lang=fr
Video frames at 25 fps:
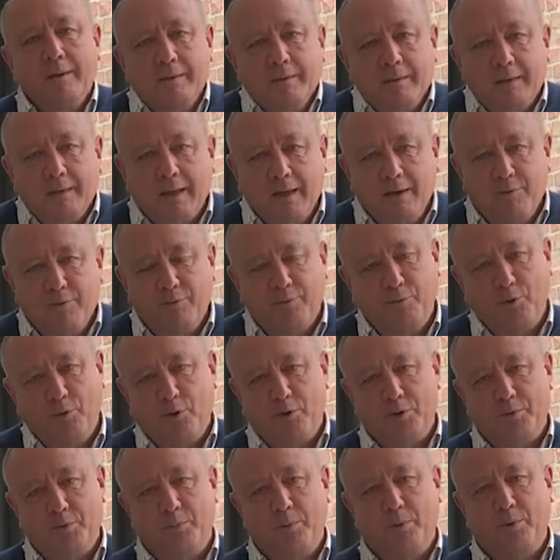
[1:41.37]
quelle
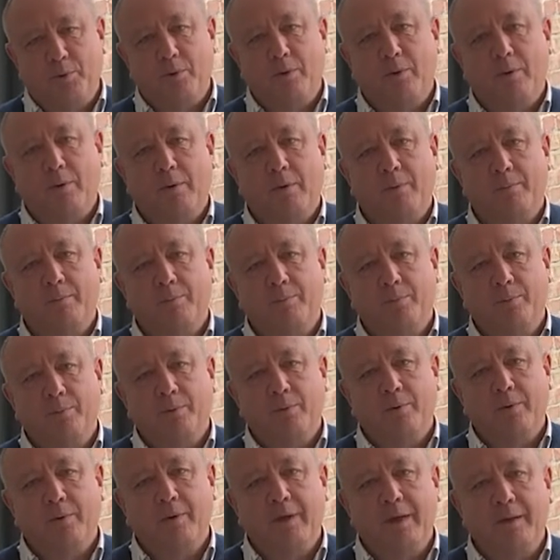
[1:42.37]
force peut,
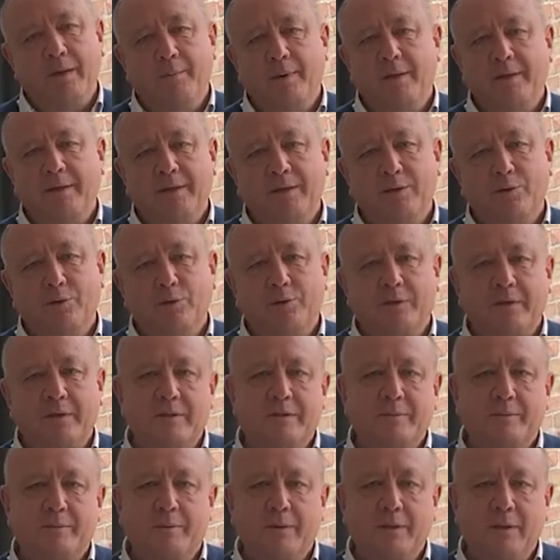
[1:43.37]
émaner notre
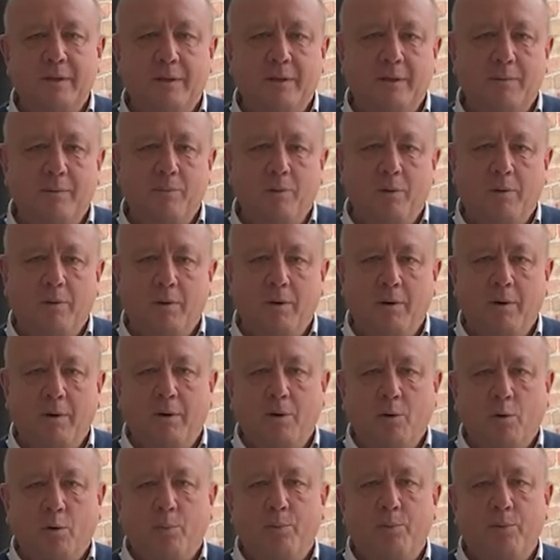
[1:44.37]
esprit et comment
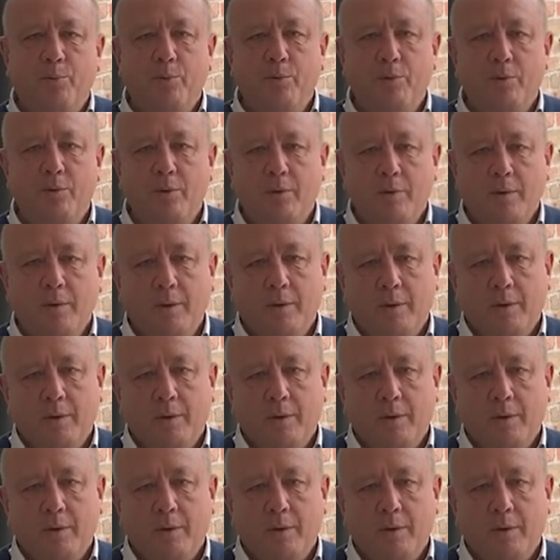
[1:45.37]
on peut